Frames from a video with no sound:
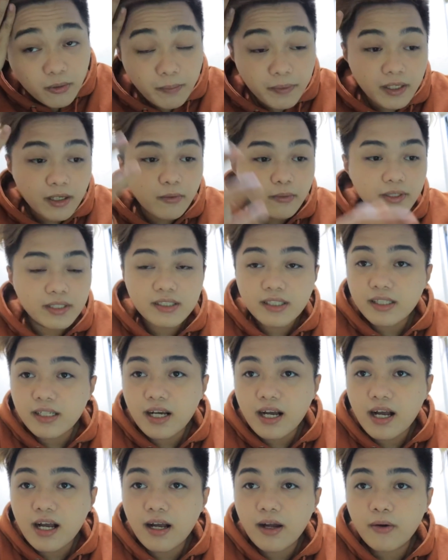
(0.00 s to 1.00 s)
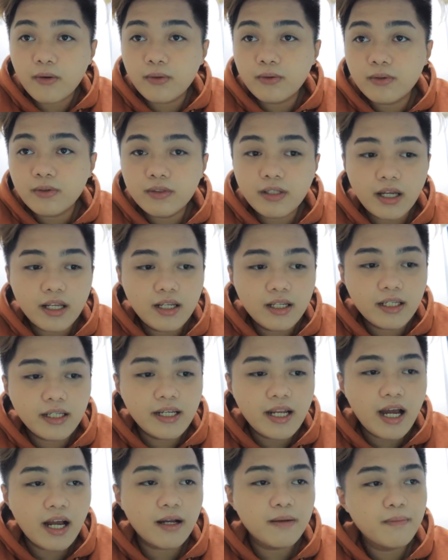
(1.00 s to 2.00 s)
pinawisan na nga ako no dahil
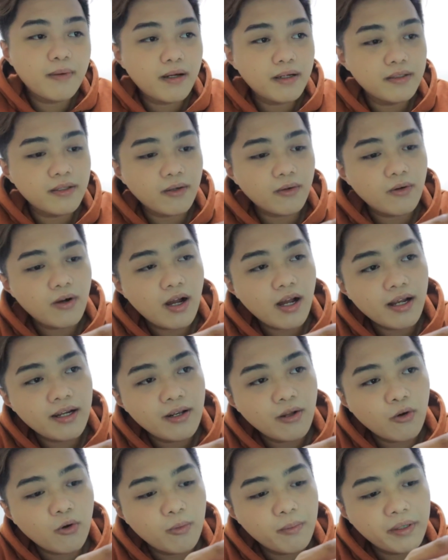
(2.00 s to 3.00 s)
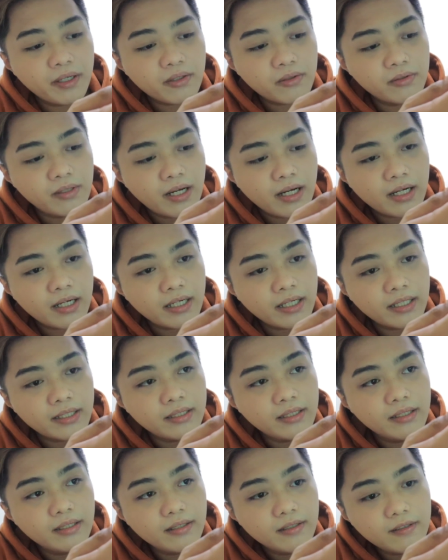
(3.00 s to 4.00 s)
kinakabahan ako. Akala ko meron na agad.
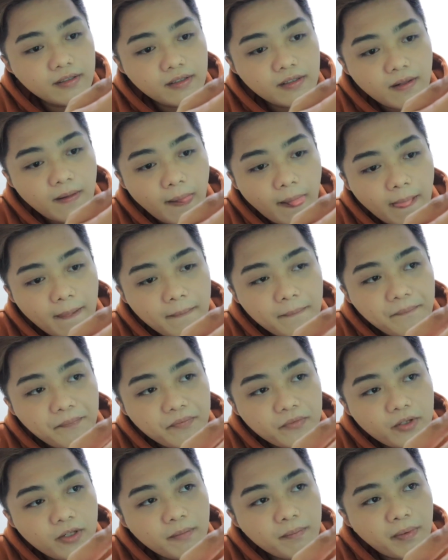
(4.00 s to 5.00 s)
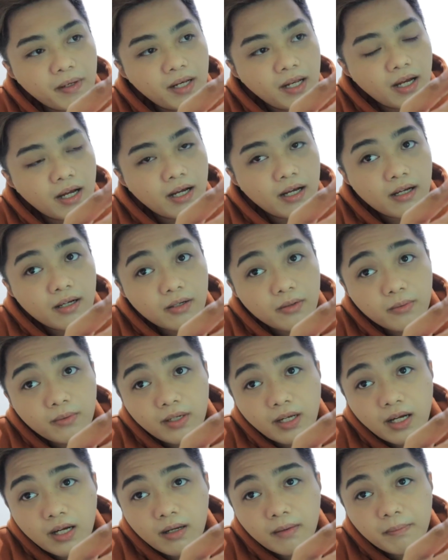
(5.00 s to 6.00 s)
Yun pala,
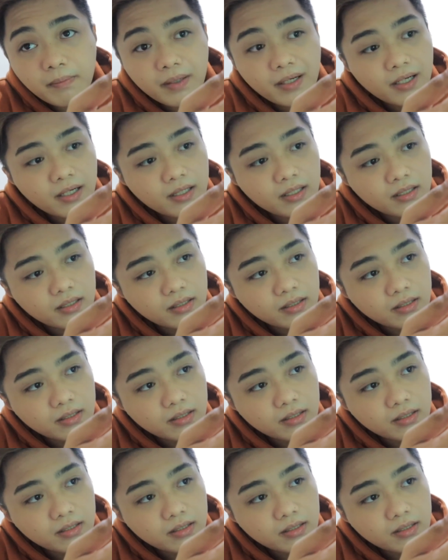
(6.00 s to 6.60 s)
wala pa.